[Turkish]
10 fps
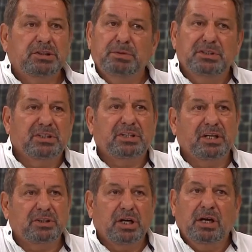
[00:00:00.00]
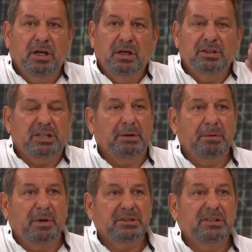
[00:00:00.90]
hiçbirinizi tar şey, şey
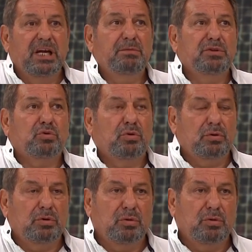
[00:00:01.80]
yapamaz. Neymiş?